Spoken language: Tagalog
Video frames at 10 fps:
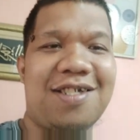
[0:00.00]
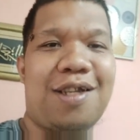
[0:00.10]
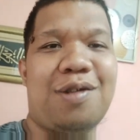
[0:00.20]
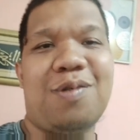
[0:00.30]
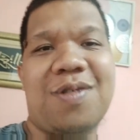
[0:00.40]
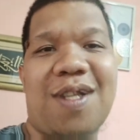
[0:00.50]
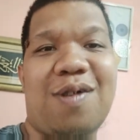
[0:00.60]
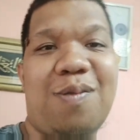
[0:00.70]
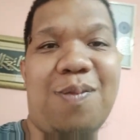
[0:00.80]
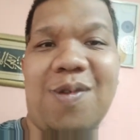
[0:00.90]
andun sa
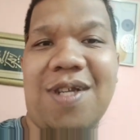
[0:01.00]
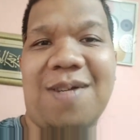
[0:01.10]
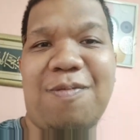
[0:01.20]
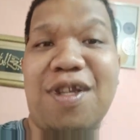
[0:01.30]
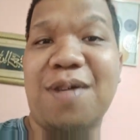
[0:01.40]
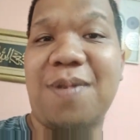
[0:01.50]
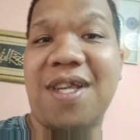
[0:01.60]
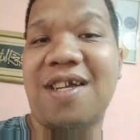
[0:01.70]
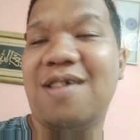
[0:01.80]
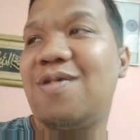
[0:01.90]
loob mula
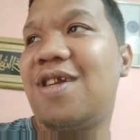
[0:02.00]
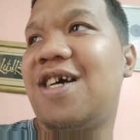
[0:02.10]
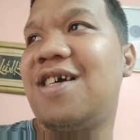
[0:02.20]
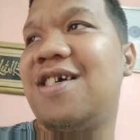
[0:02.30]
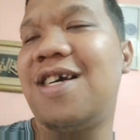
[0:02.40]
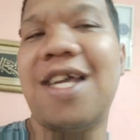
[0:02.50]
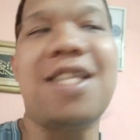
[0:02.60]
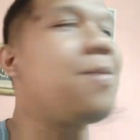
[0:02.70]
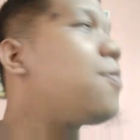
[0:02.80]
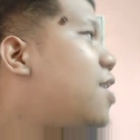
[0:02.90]
pinapahinga ko lang ay
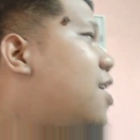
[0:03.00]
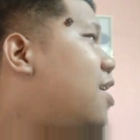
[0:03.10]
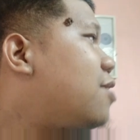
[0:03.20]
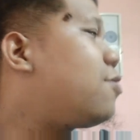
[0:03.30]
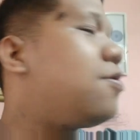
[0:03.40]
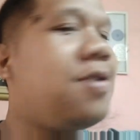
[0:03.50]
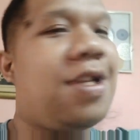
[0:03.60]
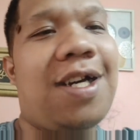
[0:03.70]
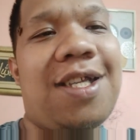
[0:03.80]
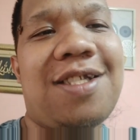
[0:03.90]
di pala ayun
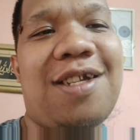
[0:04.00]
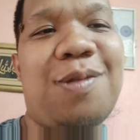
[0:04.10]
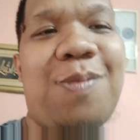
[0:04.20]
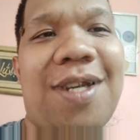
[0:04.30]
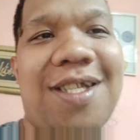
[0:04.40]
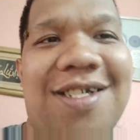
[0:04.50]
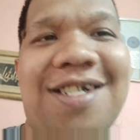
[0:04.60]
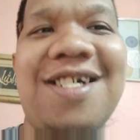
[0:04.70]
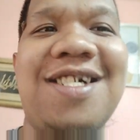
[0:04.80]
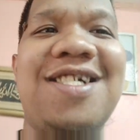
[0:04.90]
nakacharge pala
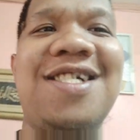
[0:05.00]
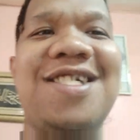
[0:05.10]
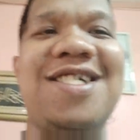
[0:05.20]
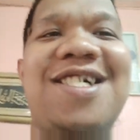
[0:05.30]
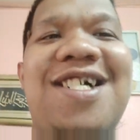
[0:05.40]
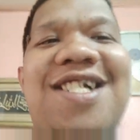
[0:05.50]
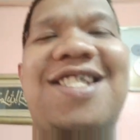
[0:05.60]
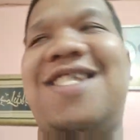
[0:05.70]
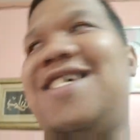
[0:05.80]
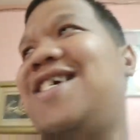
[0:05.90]
siya
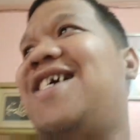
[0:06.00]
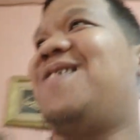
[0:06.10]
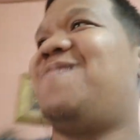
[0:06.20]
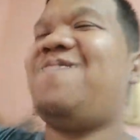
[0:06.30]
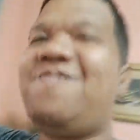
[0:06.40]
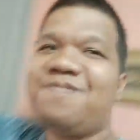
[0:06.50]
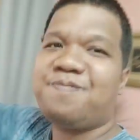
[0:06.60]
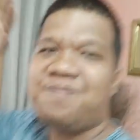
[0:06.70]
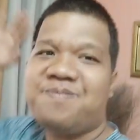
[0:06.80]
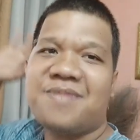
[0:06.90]
at uh, ah,
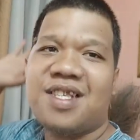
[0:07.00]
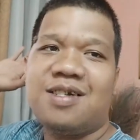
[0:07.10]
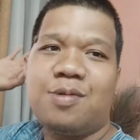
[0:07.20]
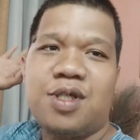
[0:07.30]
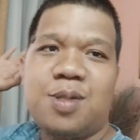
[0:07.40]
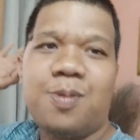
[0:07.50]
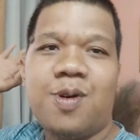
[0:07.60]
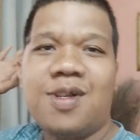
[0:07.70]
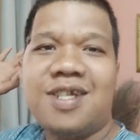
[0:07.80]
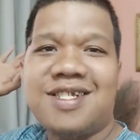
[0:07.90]

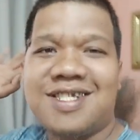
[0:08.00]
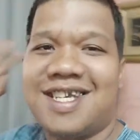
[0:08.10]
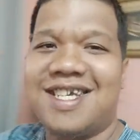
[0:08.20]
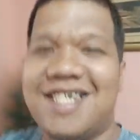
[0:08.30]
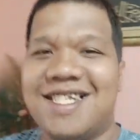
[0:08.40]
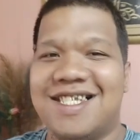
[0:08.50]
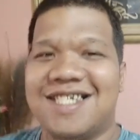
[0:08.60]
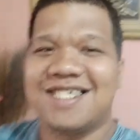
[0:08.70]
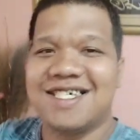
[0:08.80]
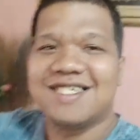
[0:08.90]
spoil dahil
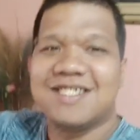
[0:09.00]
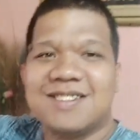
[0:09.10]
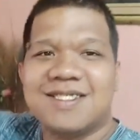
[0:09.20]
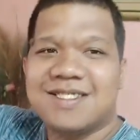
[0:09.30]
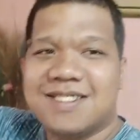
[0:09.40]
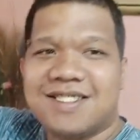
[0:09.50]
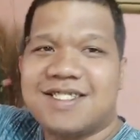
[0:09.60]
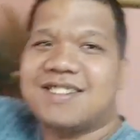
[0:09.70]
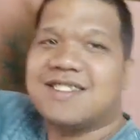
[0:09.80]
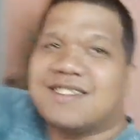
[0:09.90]

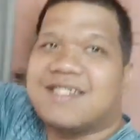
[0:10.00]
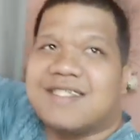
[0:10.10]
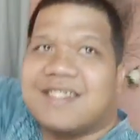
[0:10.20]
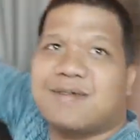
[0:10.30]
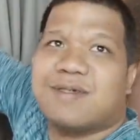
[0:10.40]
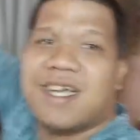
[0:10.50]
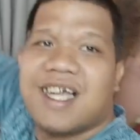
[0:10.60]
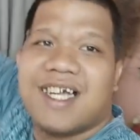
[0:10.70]
ito na